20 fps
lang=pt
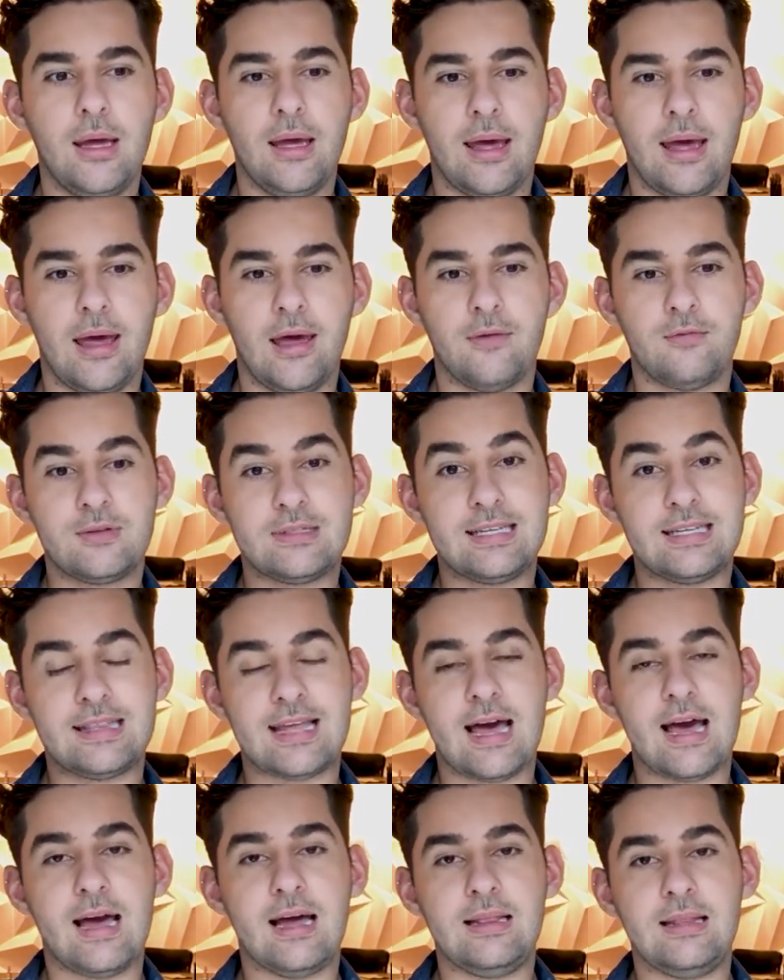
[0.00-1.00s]
é, você
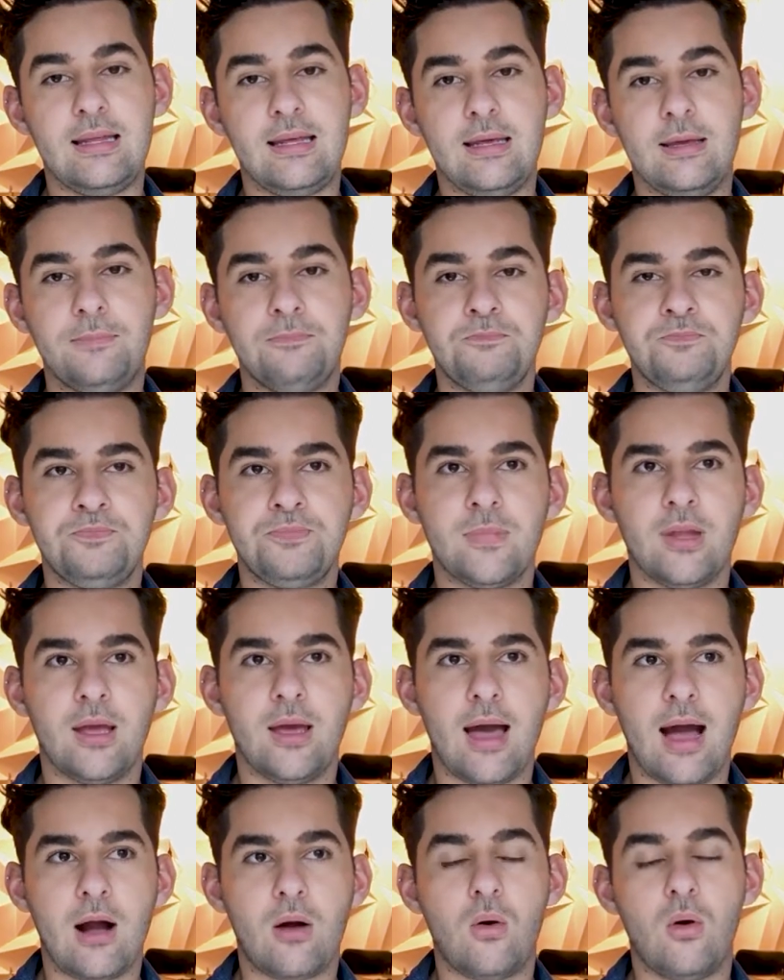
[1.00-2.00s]
está ali
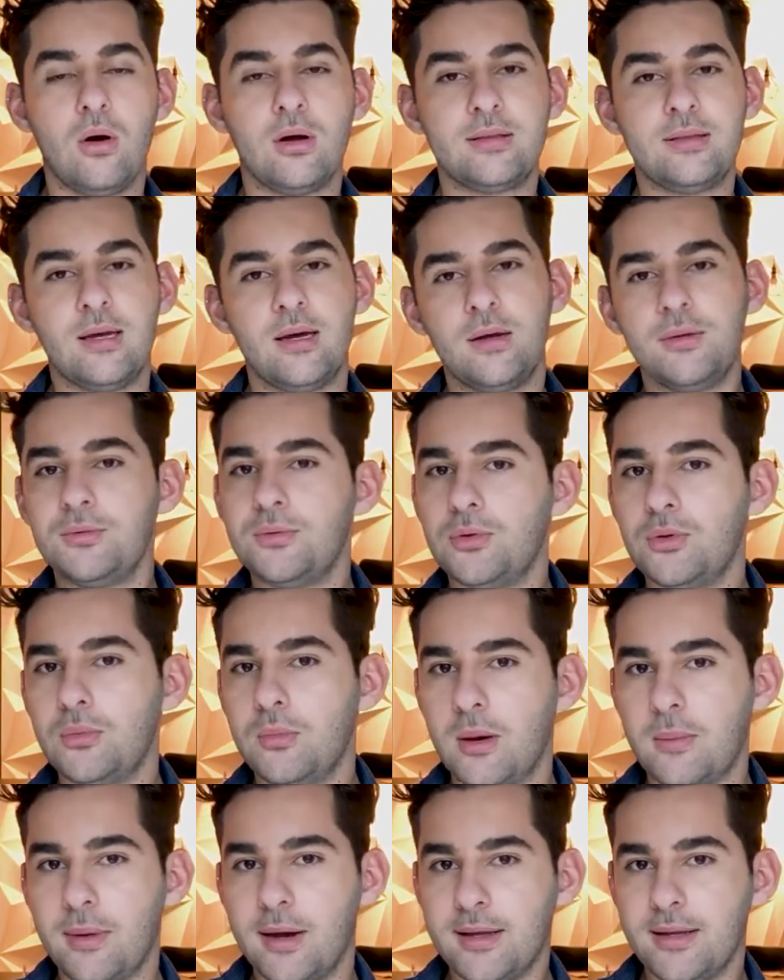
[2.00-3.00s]
acordando
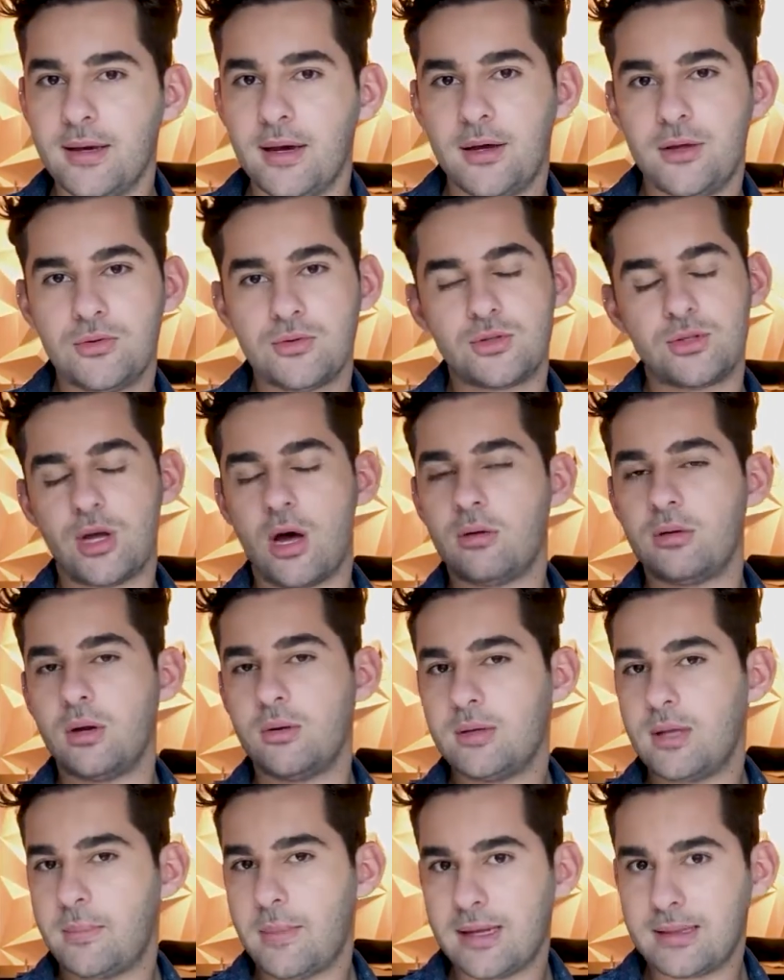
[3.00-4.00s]
numa manhã e o sol não
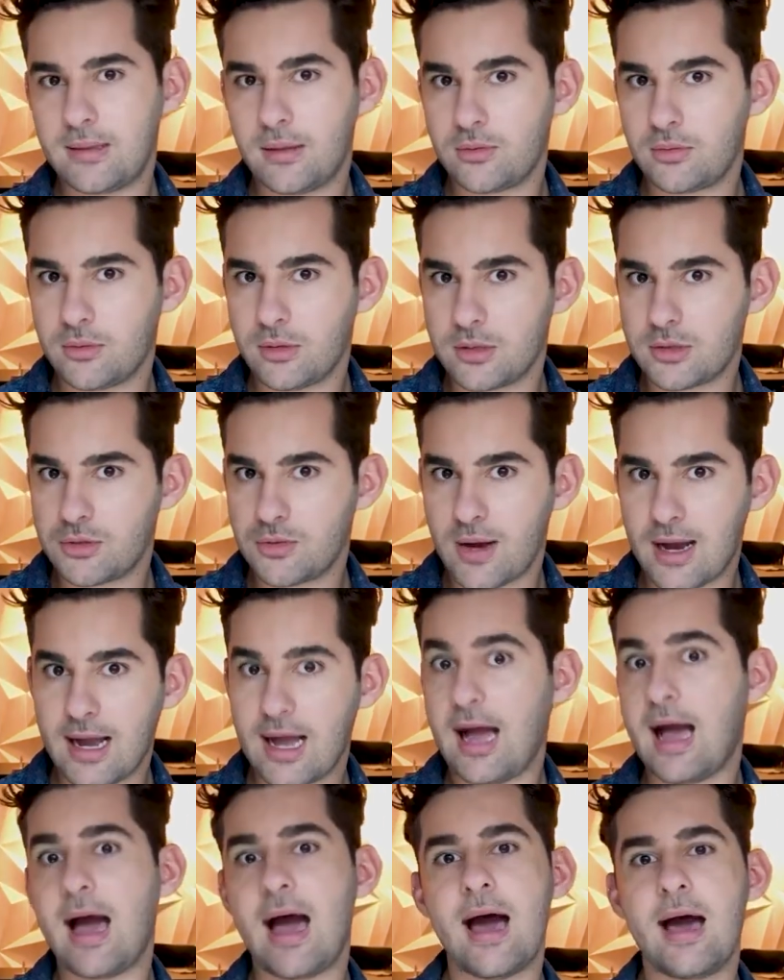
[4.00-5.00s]
tá batendo na sua
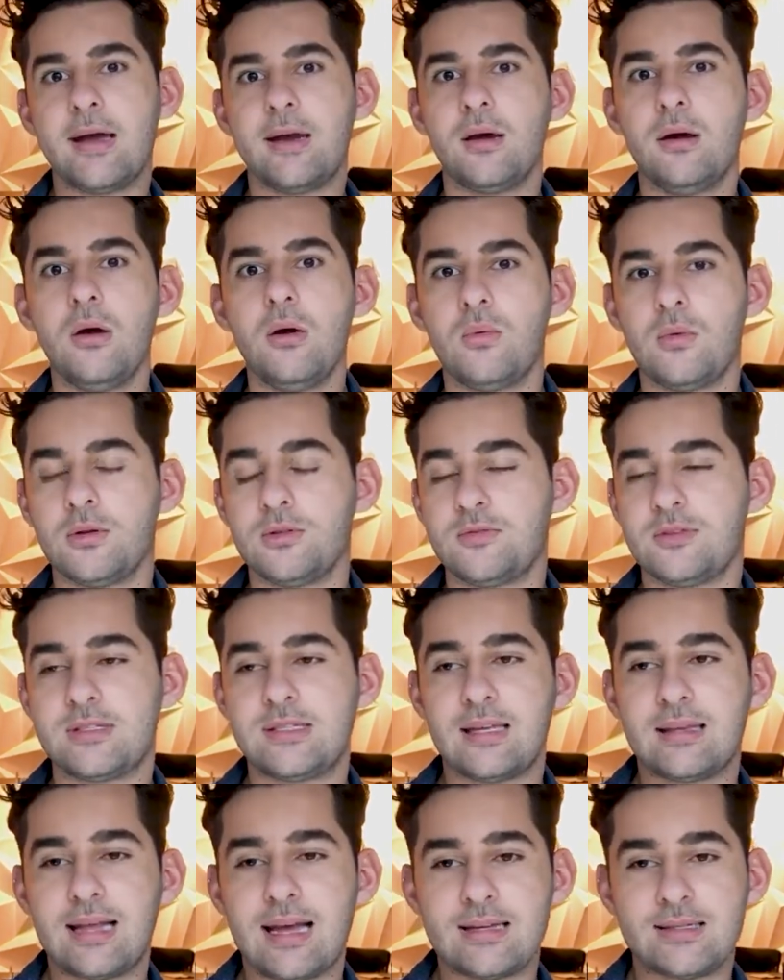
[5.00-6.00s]
cara, quando você tá